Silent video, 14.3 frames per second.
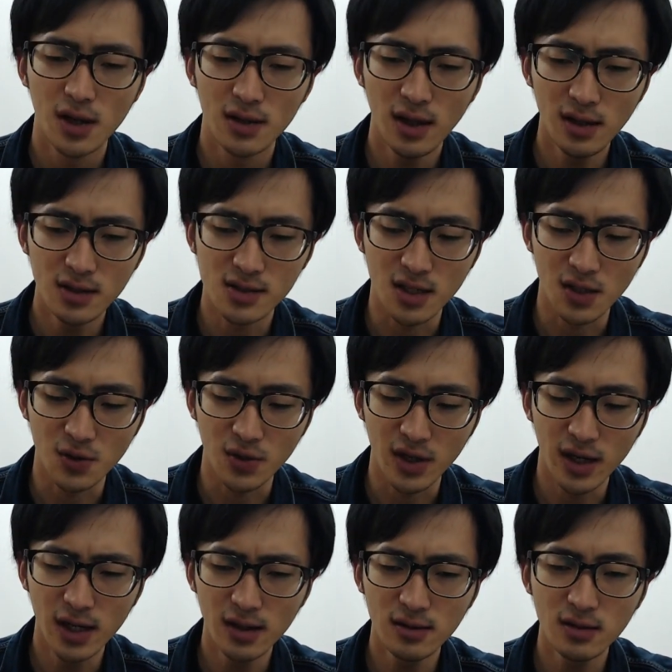なんですけど、
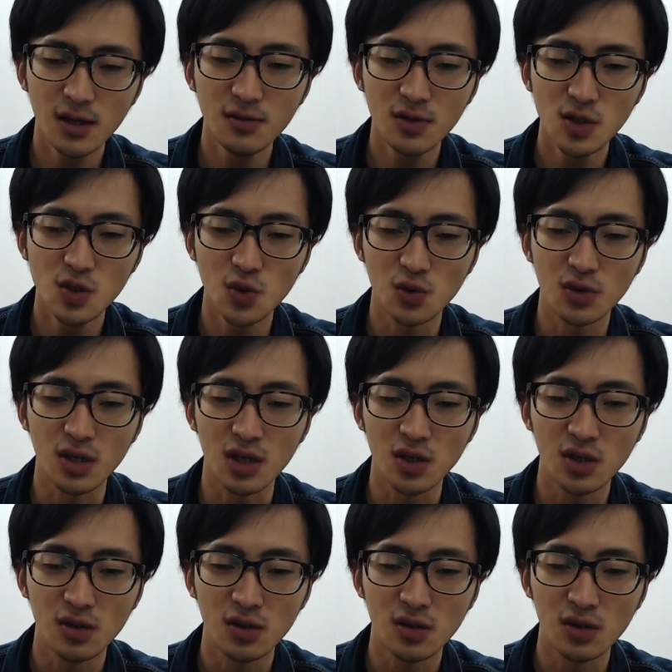キャラクターの衣装って